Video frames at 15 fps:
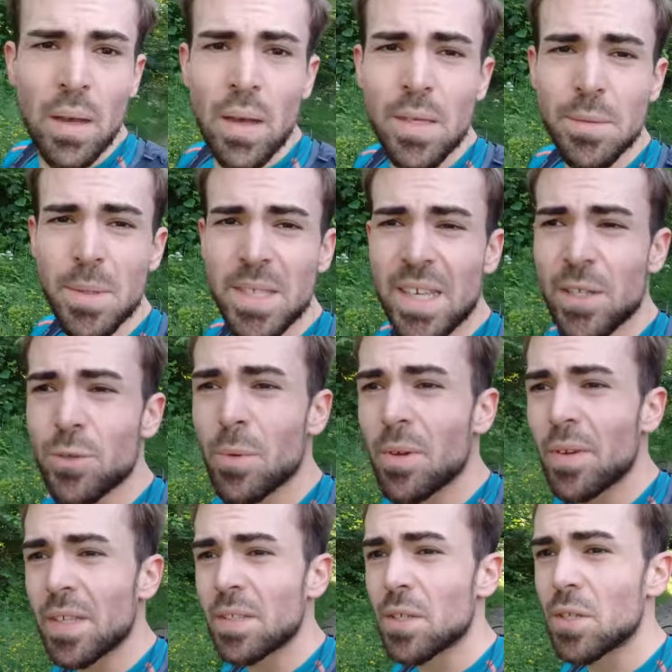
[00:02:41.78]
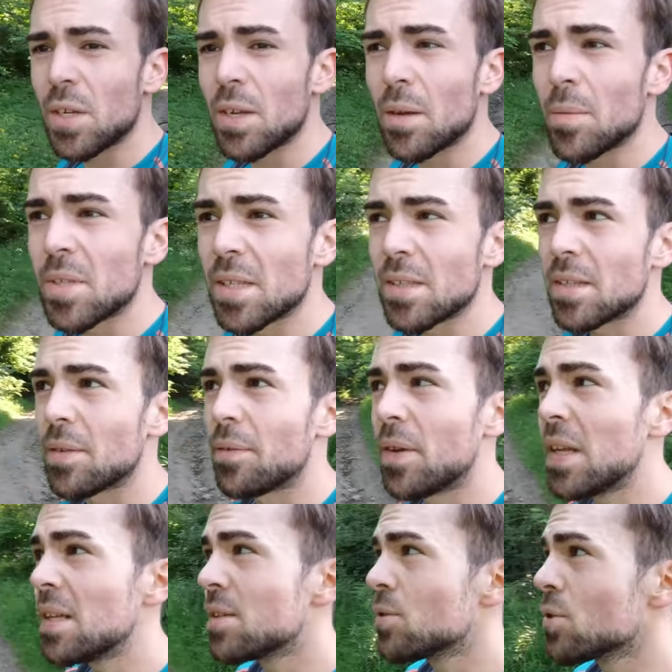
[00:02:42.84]
Also was ich jetzt schon mal festgestellt habe, ist, dass ich
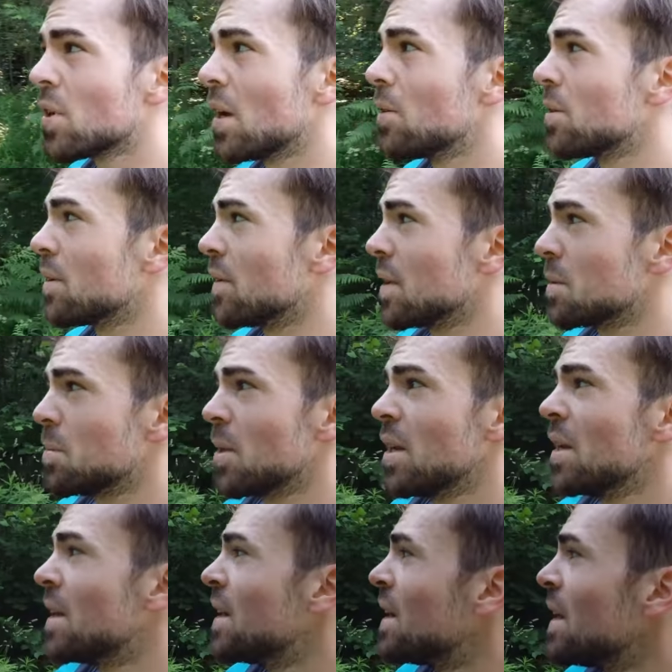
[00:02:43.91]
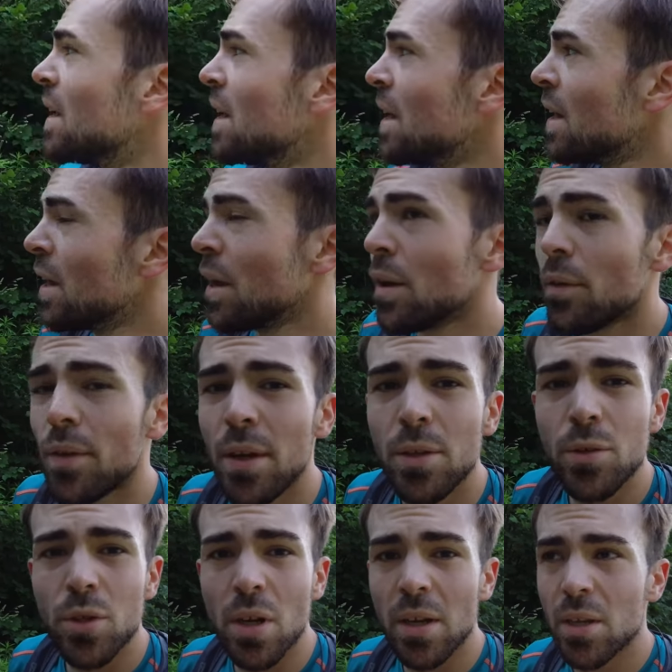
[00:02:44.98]
viel zu schnell unterwegs bin. Viel
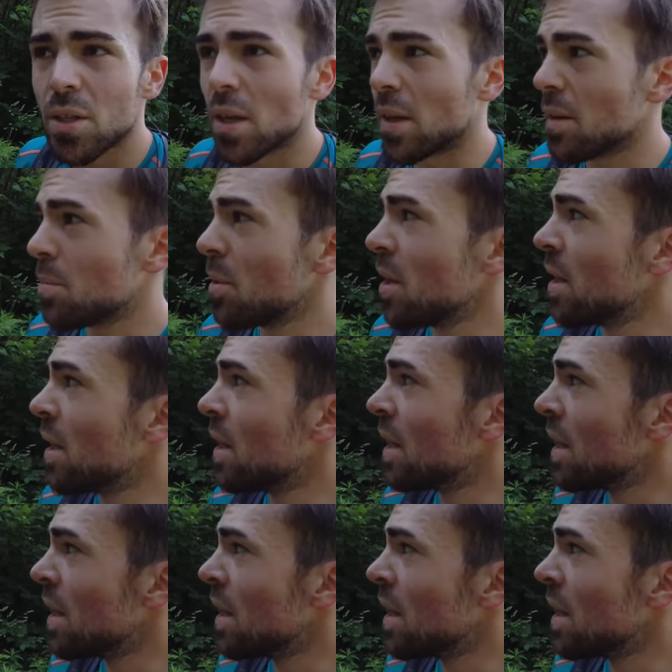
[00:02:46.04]
zu schnell gestartet bin.